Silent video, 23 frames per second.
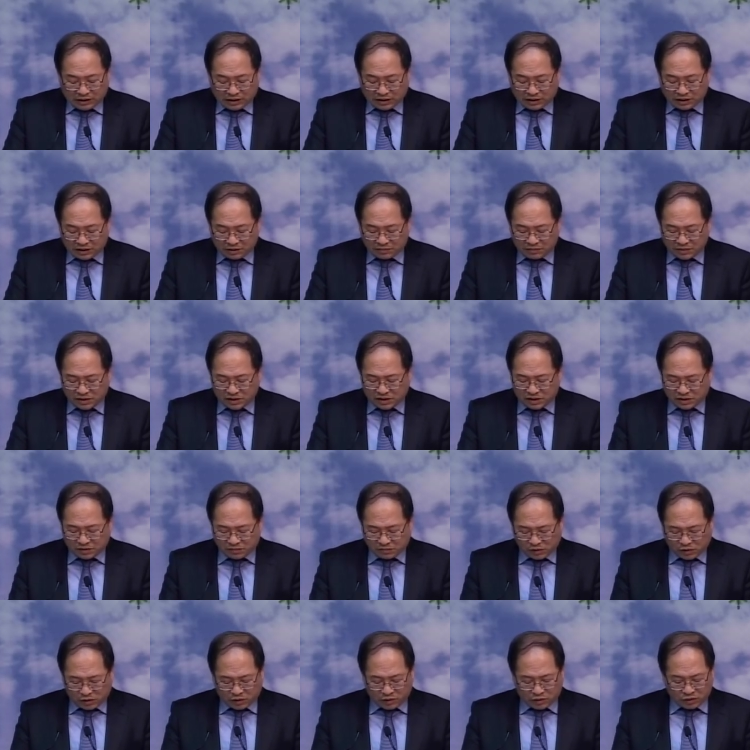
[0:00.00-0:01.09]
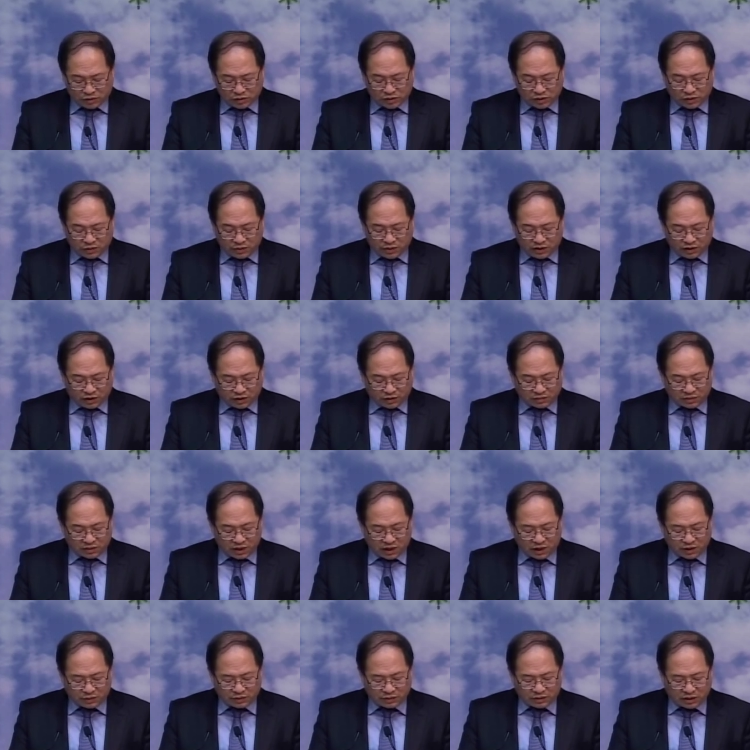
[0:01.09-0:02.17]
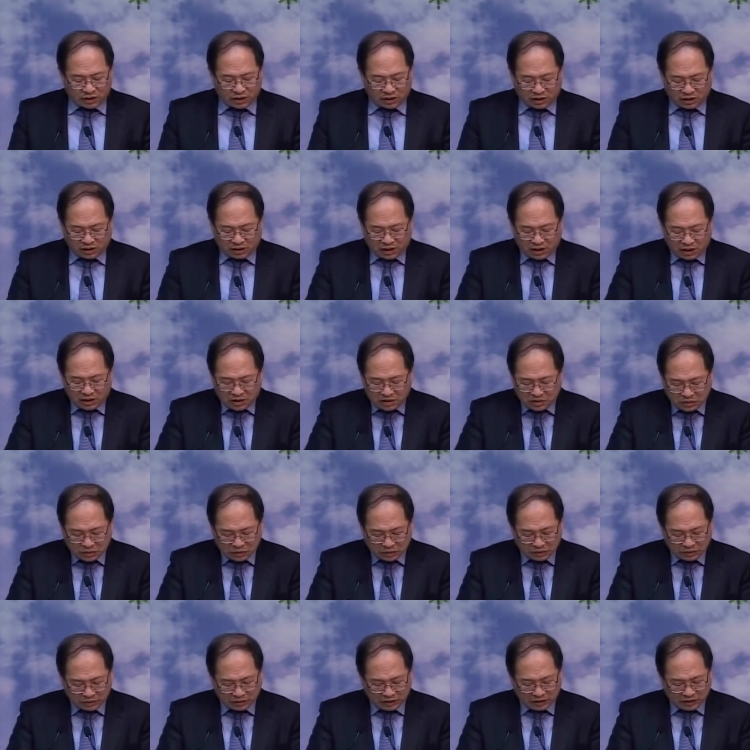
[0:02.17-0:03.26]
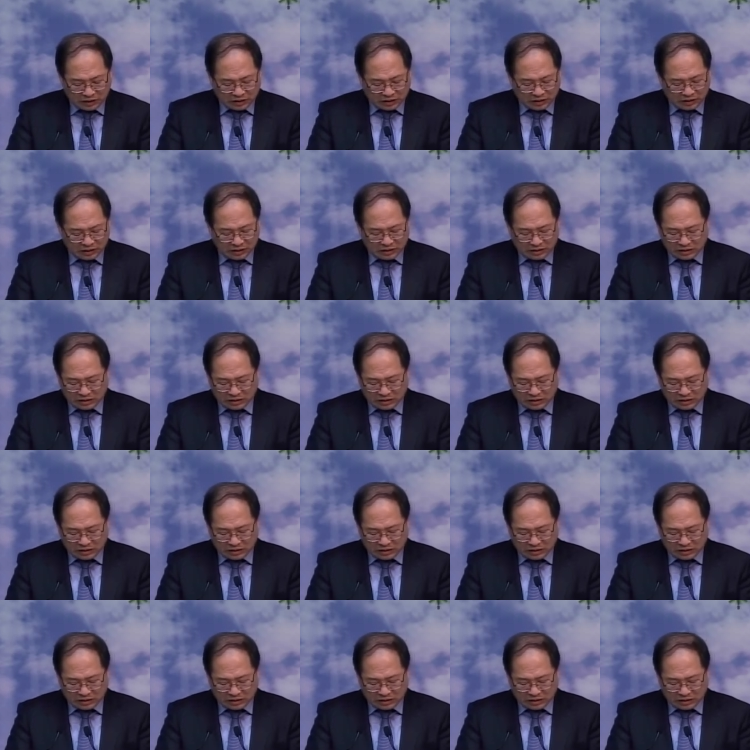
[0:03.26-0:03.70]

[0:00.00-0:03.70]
하나님은 지금도 저와 여러분 가운데 계속 예,